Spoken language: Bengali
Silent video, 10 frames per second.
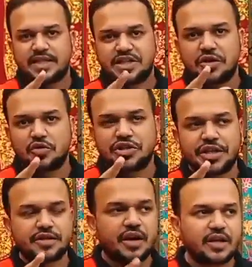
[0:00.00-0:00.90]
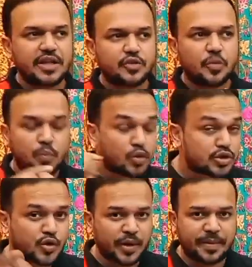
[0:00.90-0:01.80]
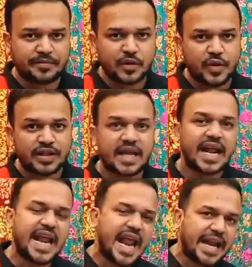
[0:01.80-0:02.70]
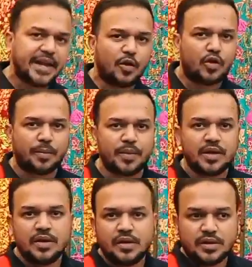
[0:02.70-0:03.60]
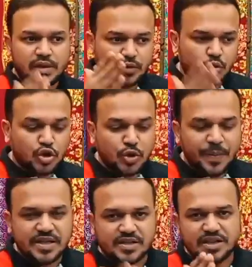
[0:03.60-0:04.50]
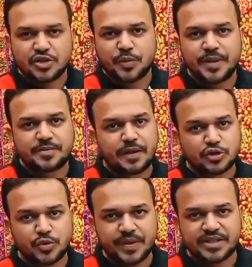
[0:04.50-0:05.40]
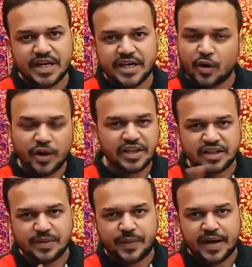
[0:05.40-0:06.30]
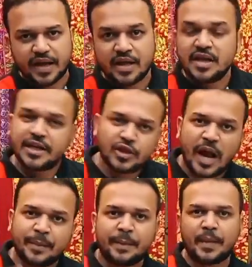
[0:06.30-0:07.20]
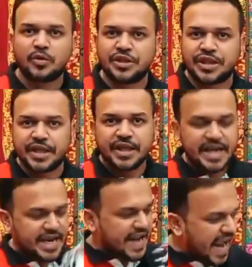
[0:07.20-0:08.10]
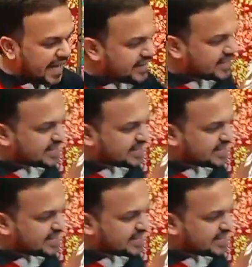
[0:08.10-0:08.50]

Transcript: আছে সেটা হচ্ছে তারা কিন্তু বুস্ট করে ব্যবসা করে তারা একই রকম দুশো পিস তিনশো পিস পাঁচশো পিস চাই এটা অনেকে দিতে পারে না কিন্তু আমরা পারবো দিতে একই